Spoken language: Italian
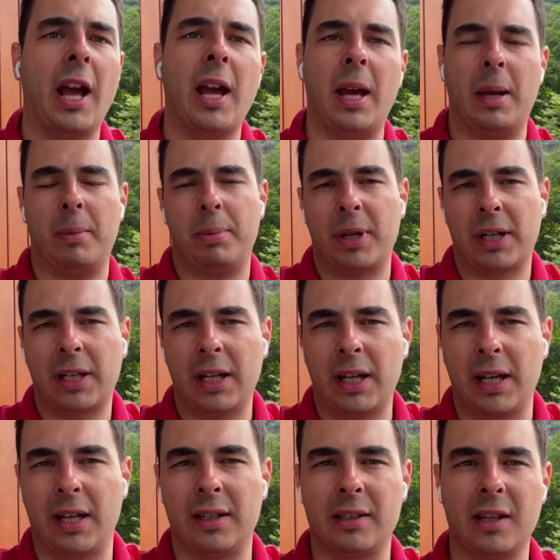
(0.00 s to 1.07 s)
Eh,
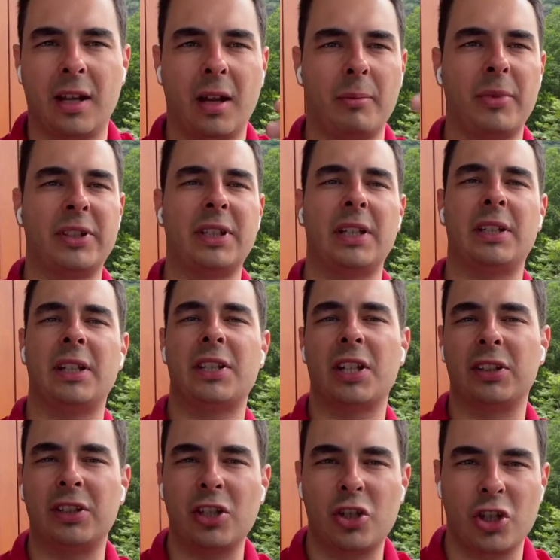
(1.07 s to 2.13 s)
perché a metà del
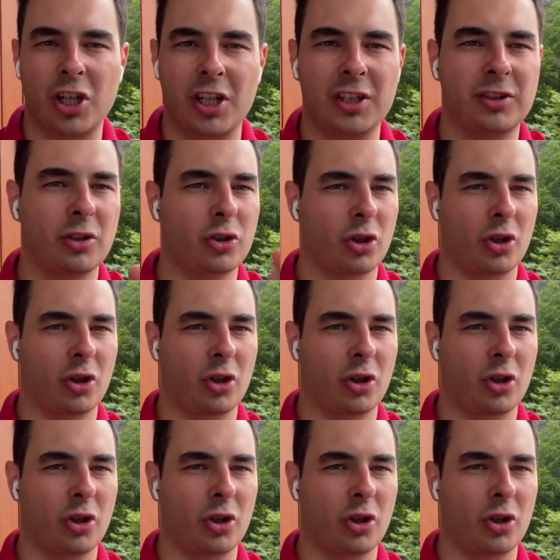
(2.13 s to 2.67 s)
Settecento,